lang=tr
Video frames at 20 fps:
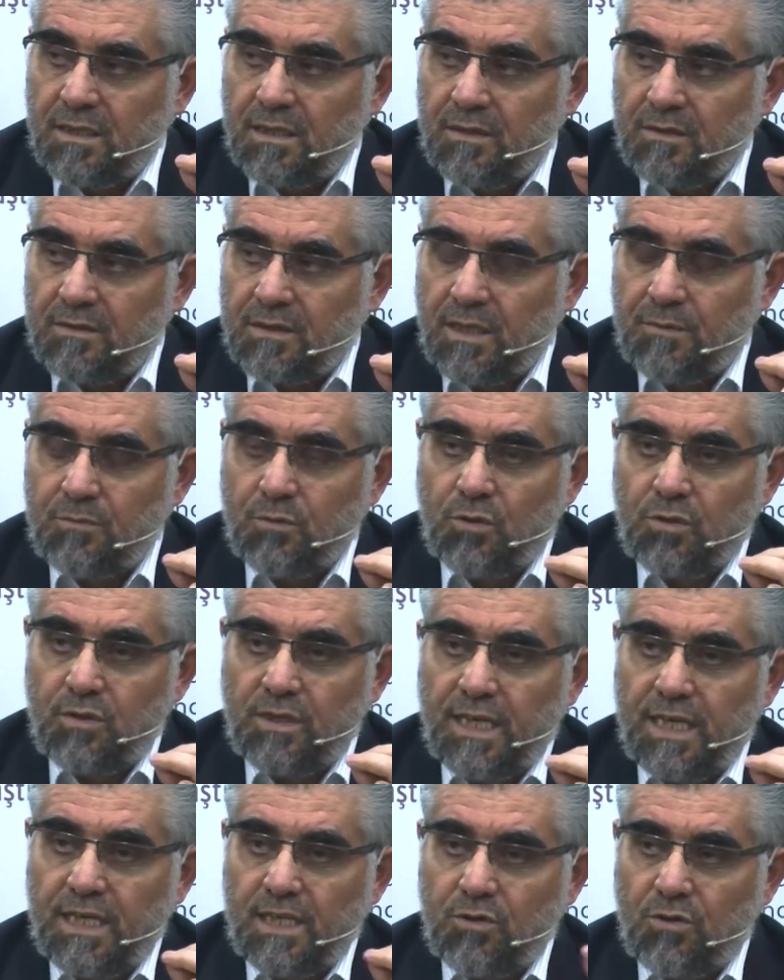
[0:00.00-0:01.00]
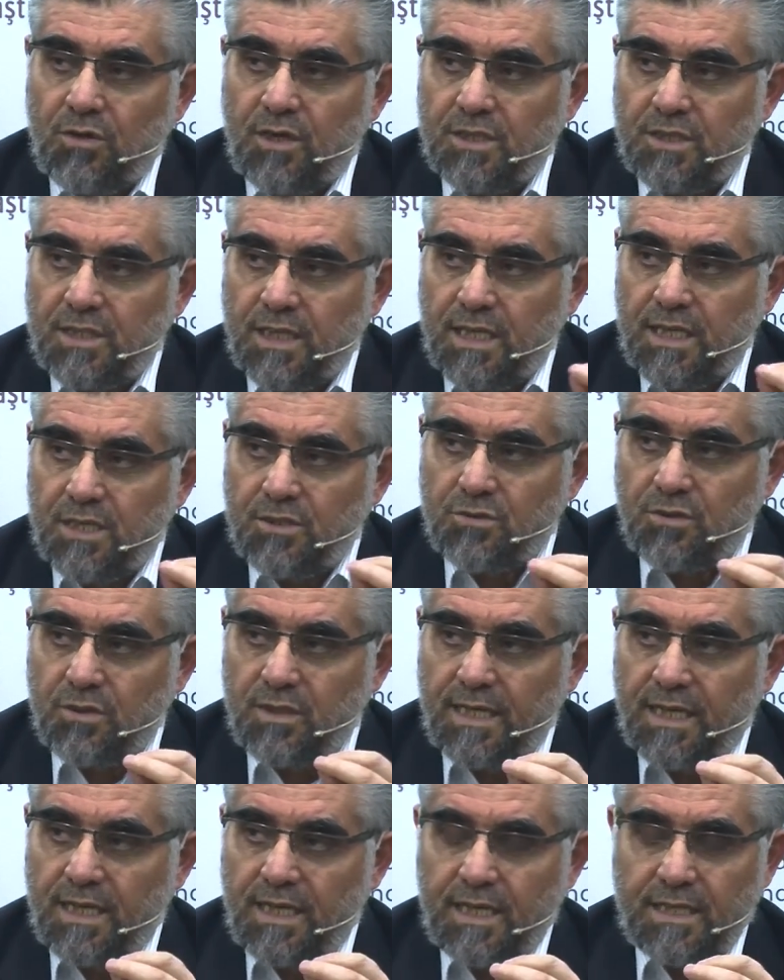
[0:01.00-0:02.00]
tabi onunla ilgili öyle şeyler
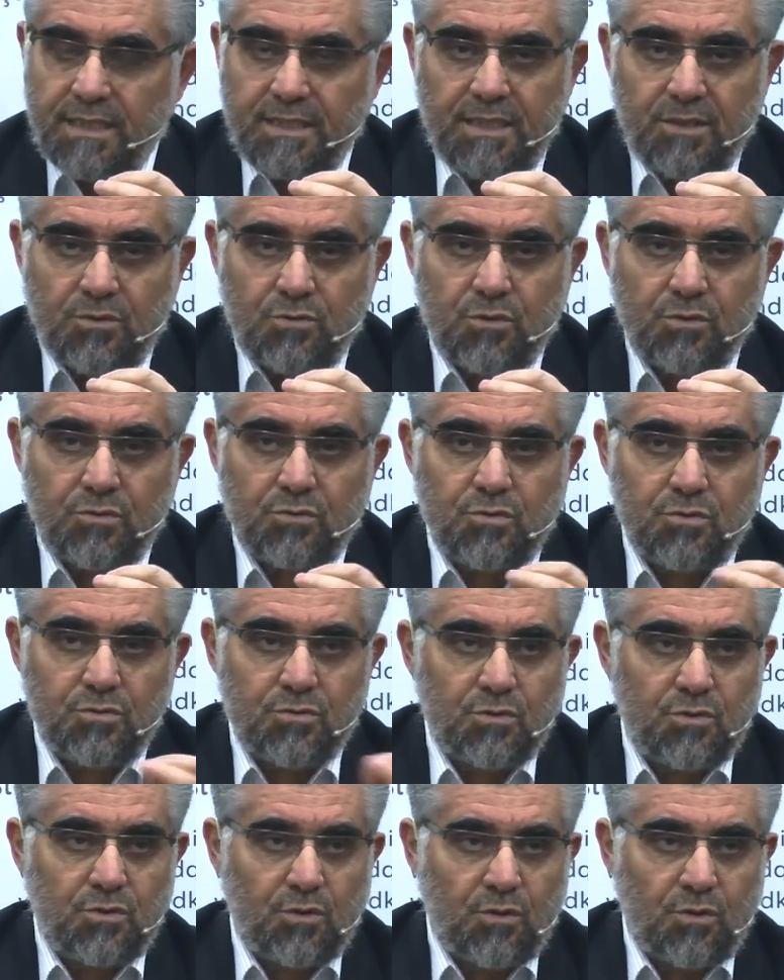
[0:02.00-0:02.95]
söylerler ki kurt kuzuyla